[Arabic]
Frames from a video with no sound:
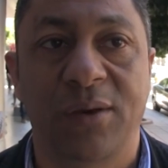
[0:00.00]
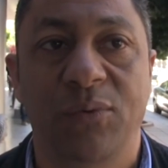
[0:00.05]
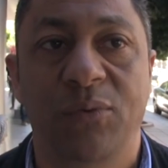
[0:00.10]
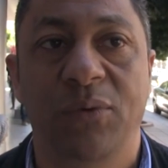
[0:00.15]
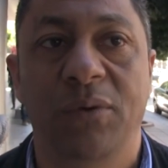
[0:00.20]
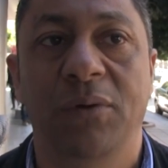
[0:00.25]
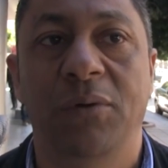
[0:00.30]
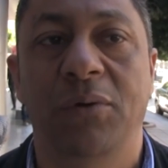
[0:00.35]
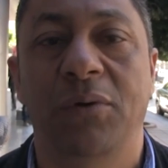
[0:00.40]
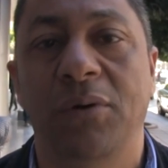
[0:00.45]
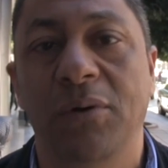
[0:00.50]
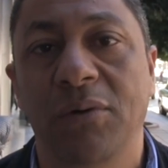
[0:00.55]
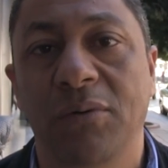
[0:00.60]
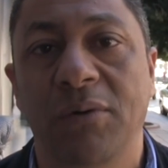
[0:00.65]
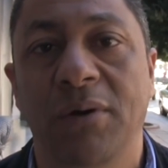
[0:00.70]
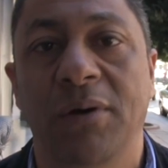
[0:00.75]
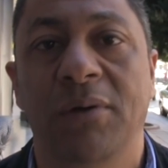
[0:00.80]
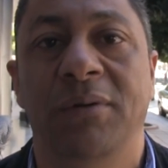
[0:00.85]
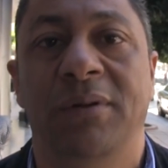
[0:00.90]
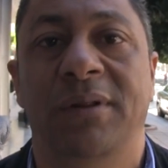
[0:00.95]
والاخوه
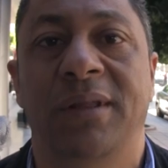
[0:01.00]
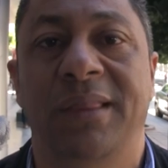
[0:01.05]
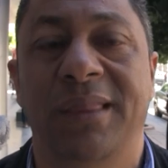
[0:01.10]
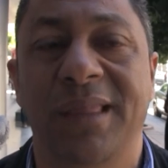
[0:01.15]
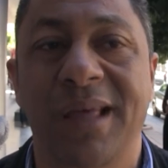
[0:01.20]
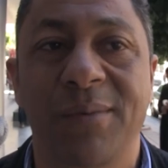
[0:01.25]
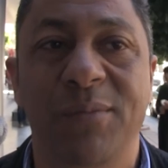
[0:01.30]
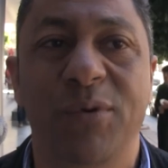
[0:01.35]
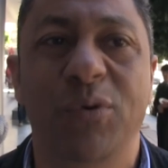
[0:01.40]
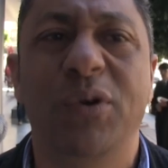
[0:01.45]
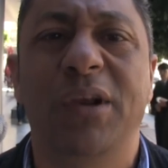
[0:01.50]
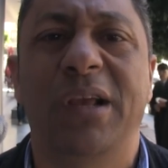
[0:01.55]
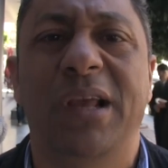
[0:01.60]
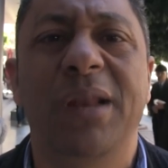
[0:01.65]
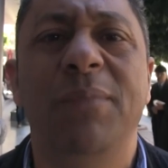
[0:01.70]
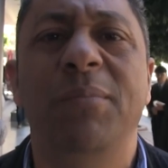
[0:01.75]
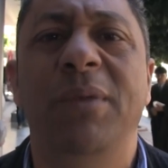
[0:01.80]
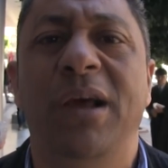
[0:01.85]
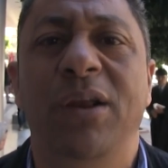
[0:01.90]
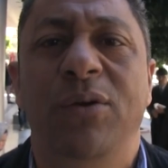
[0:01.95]
والتضامن
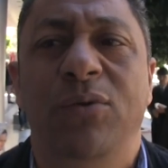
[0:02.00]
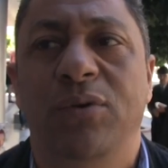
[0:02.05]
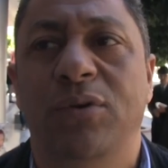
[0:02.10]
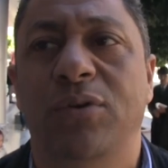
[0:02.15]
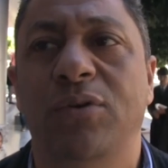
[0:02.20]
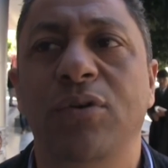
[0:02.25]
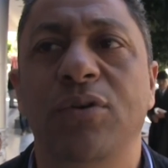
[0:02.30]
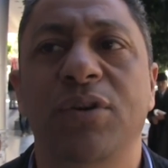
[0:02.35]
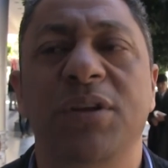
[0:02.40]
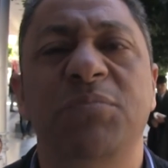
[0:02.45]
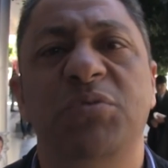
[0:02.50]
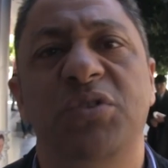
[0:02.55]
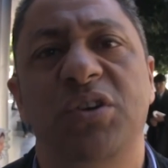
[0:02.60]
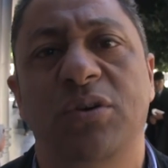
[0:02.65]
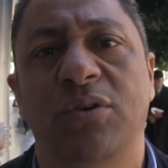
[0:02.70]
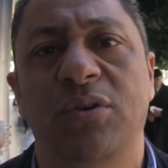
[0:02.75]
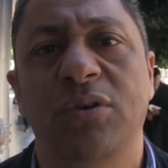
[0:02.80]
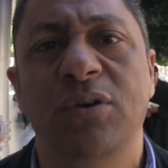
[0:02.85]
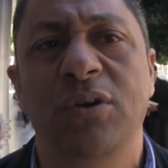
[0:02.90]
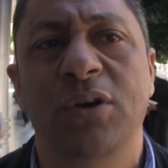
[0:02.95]
والكلام الحلول الكل يمشي
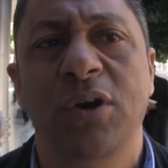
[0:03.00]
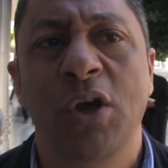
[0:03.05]
الكل